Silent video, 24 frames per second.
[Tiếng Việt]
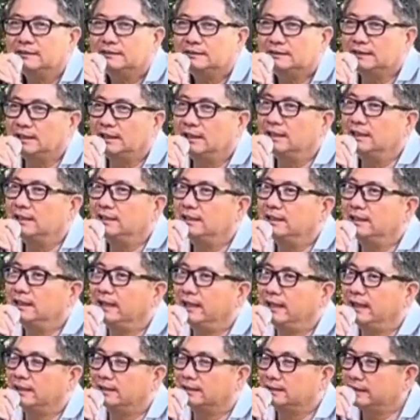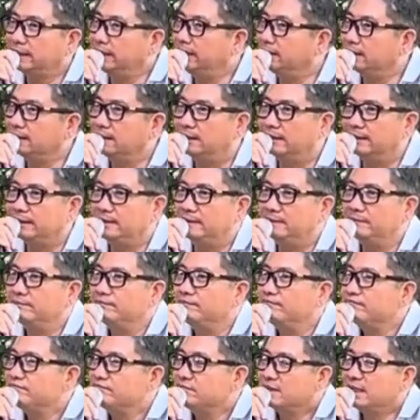từ hàng tiên thôi
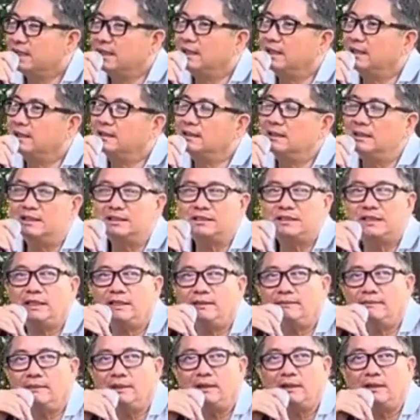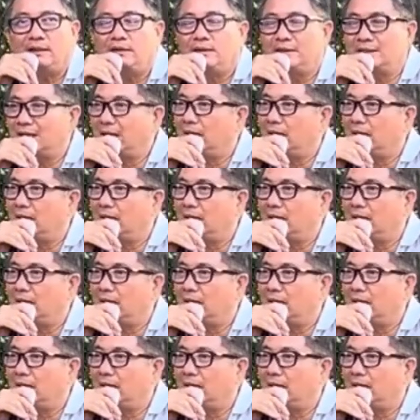chứ đừng nói anh chi mà loài